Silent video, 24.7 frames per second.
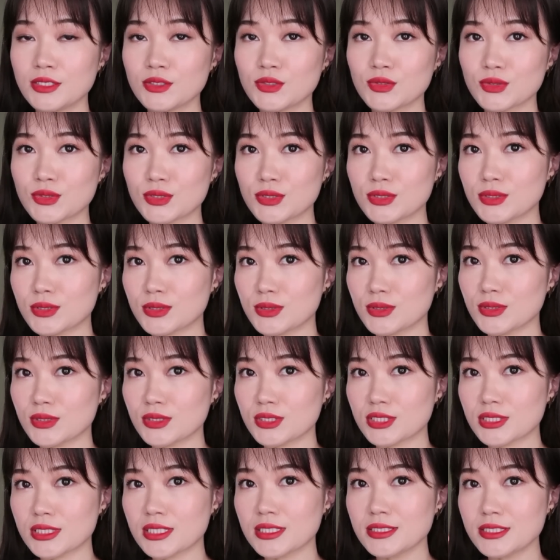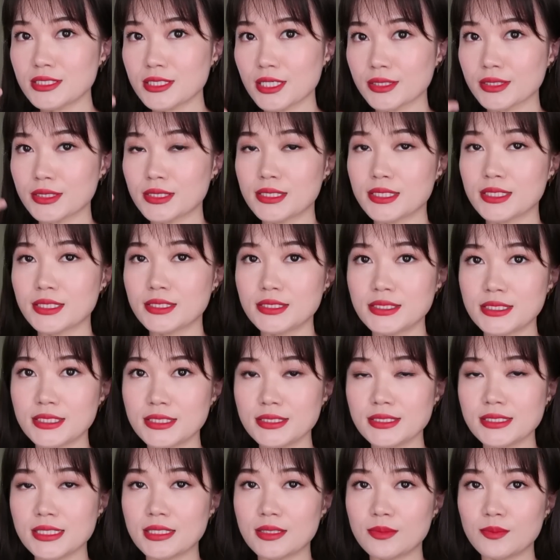就是深层的一个
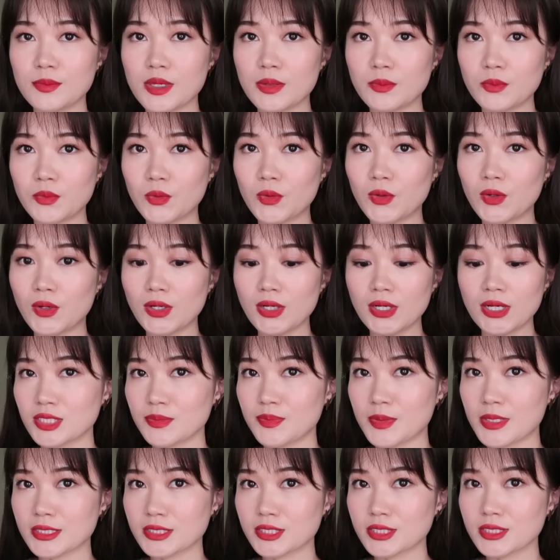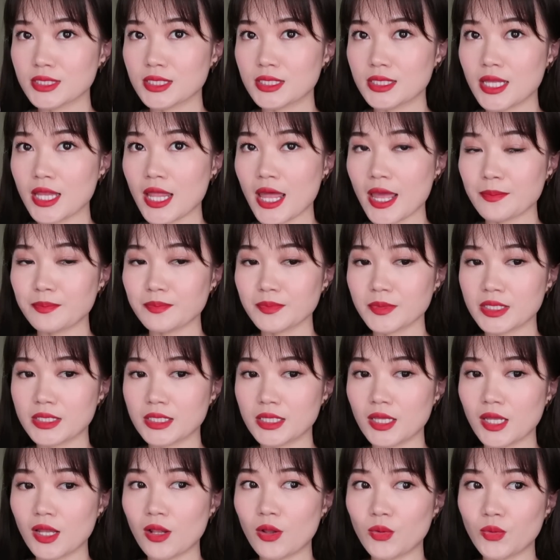清洁的面膜。这瓶是 Glam
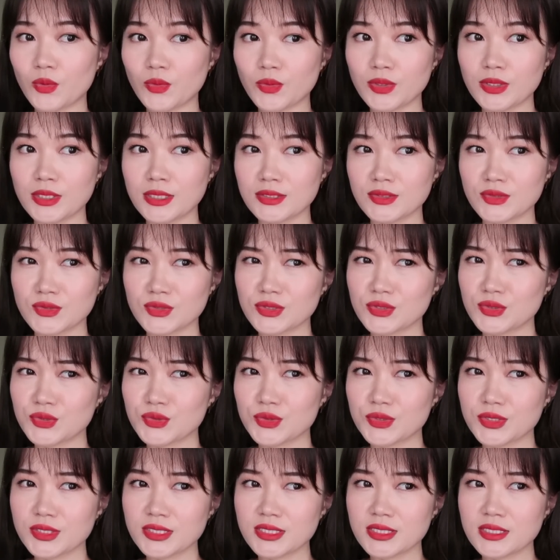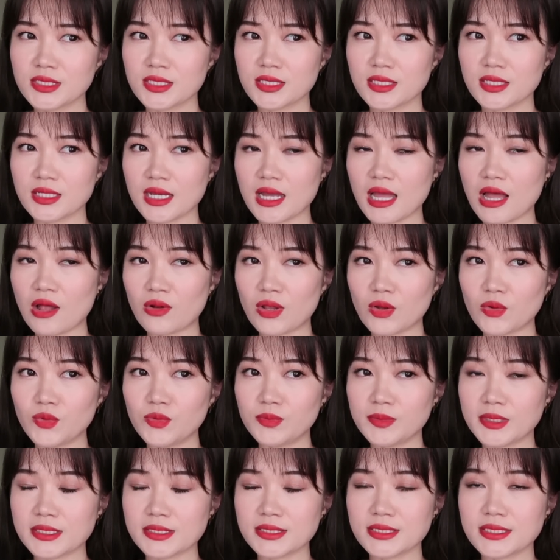Glow，就是说是好莱坞
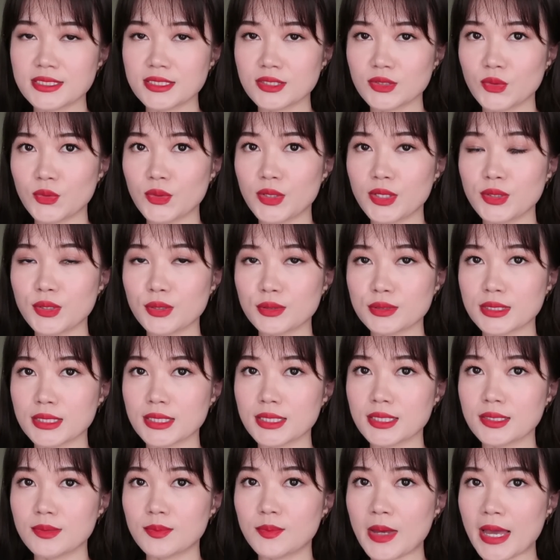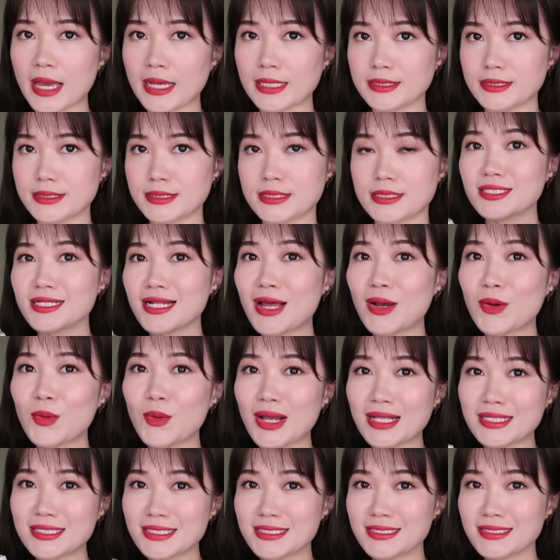明星都会用的一个牌子。这两
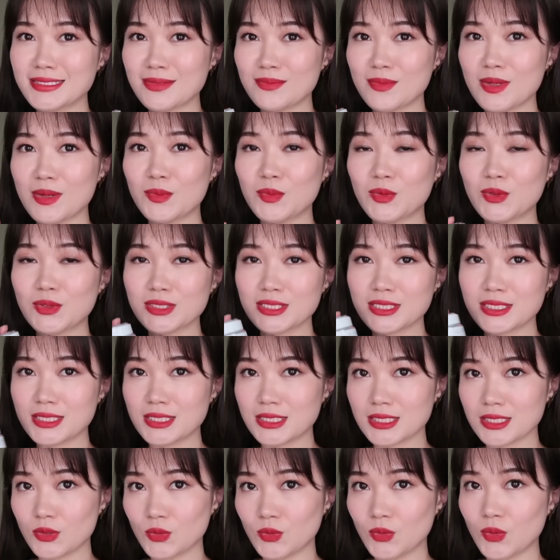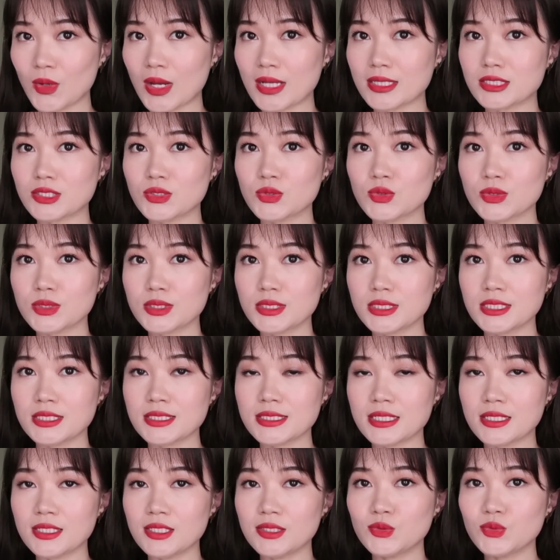款清洁面膜是这五款之中清
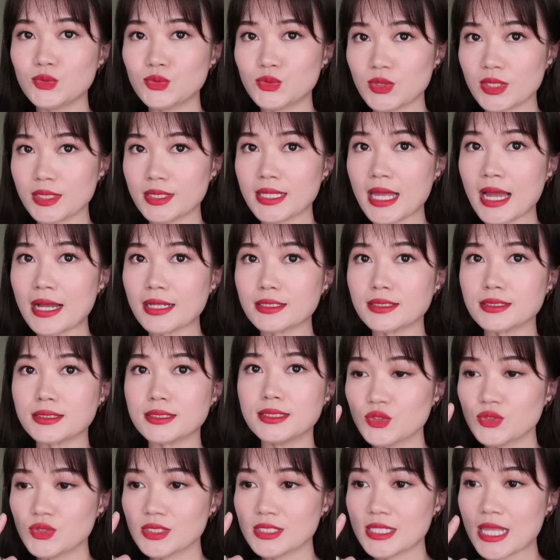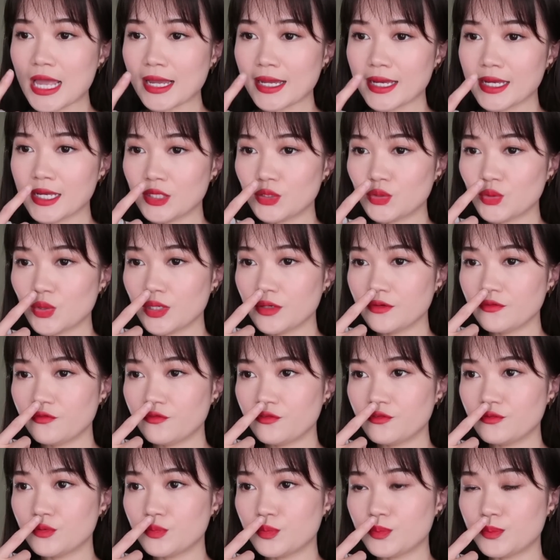洁力度最大的，就是它可以对
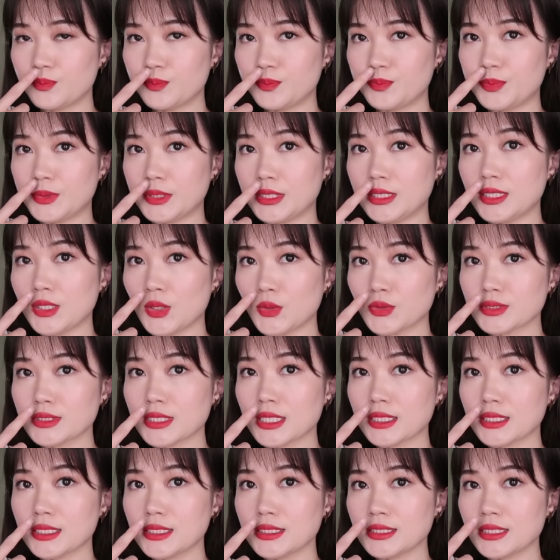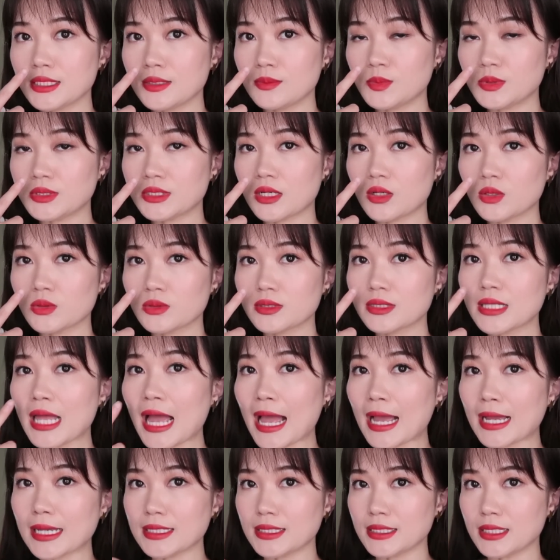付鼻头上的一些比较
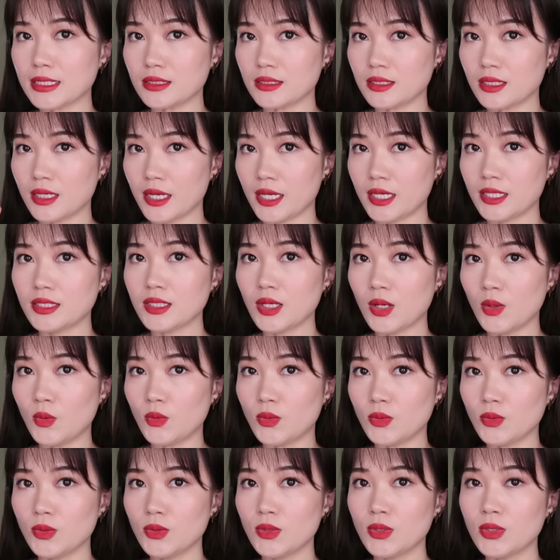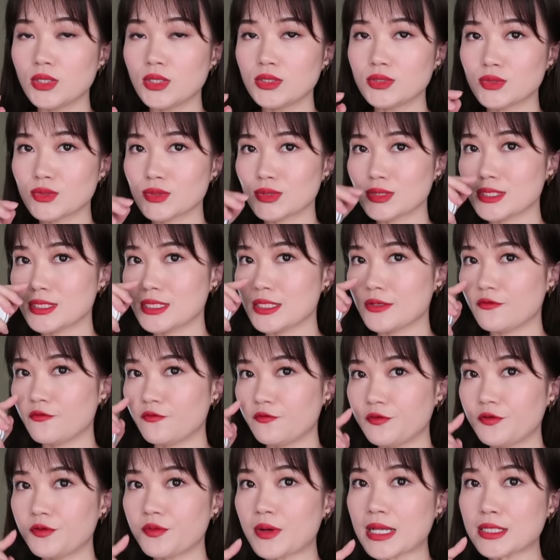大一点的黑头。就是你
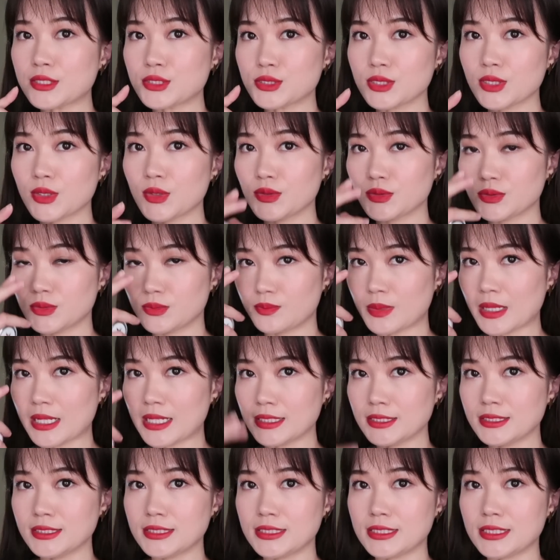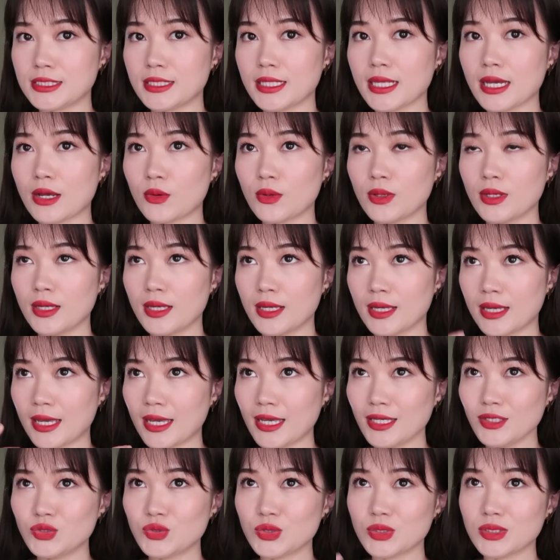敷完之后把它洗掉，
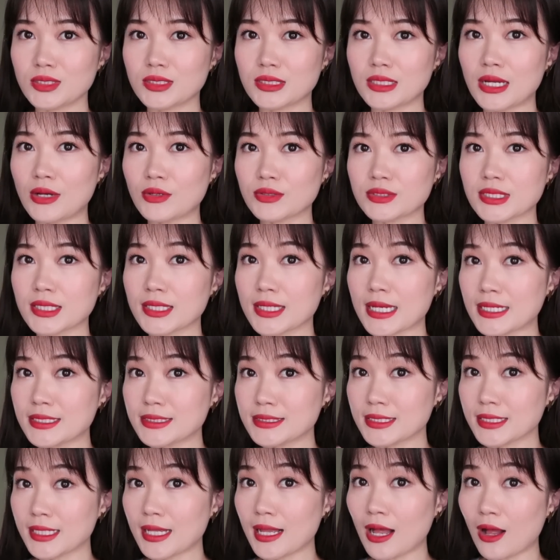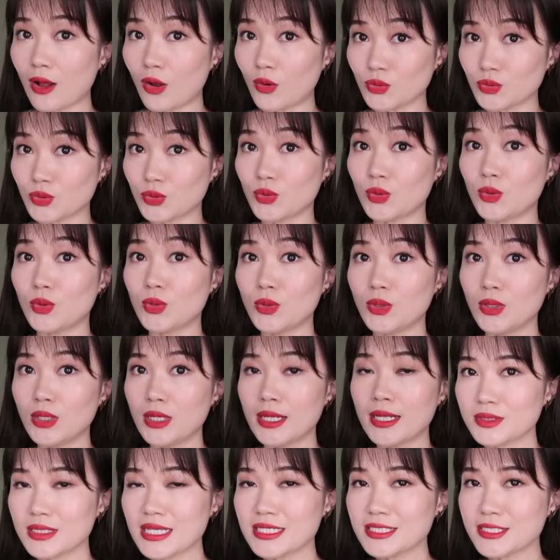哎，觉得好像干净了好多。
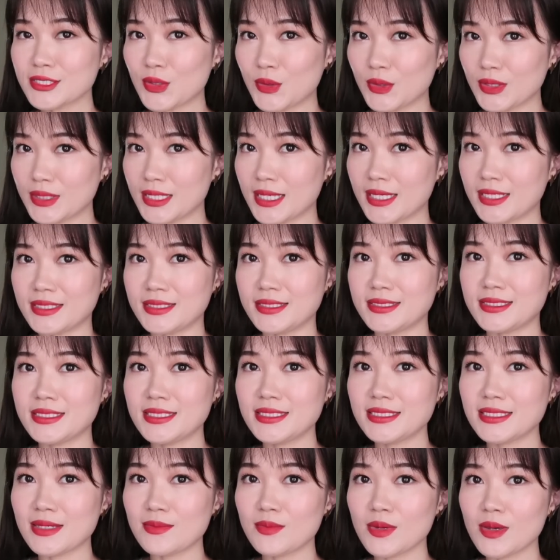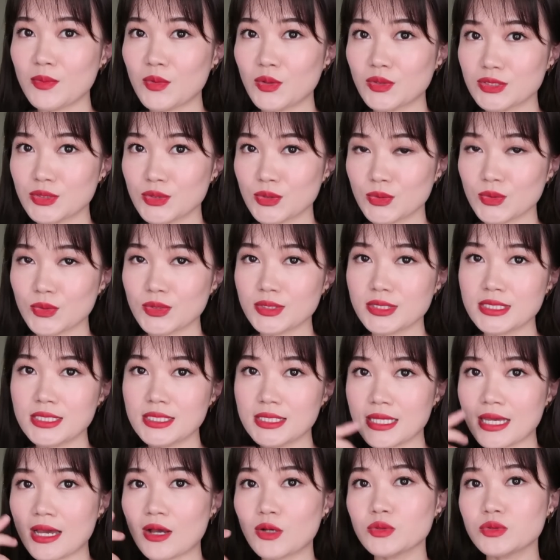但是有一点，清洁面膜这种东西，
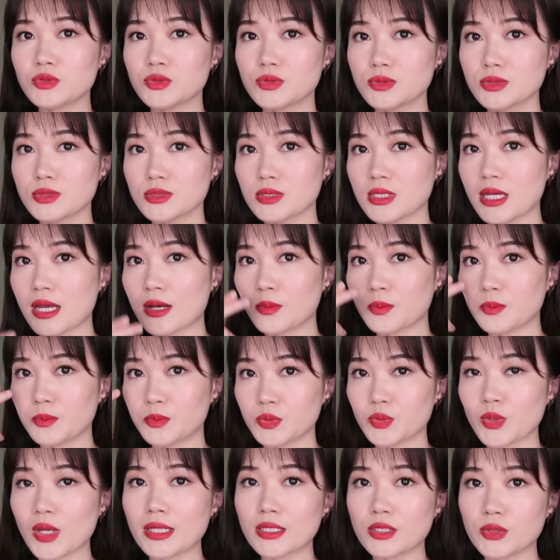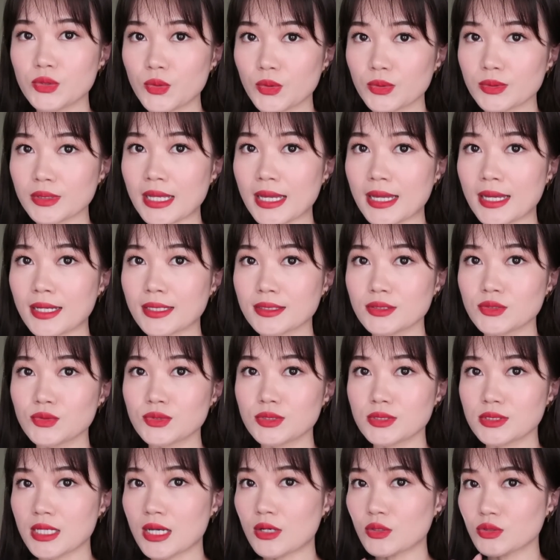你要就是要不断的用它，就
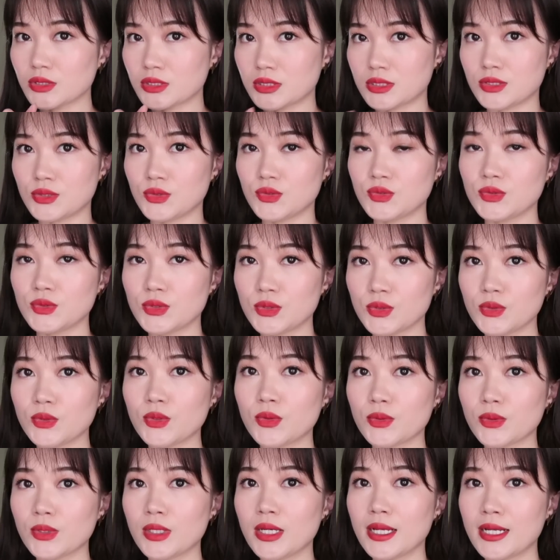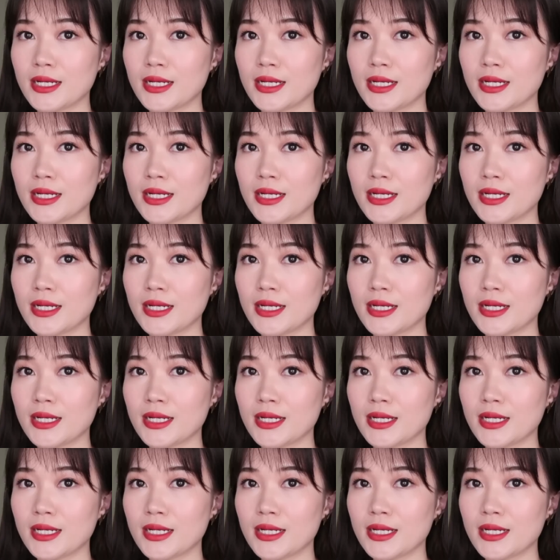是要持续的用，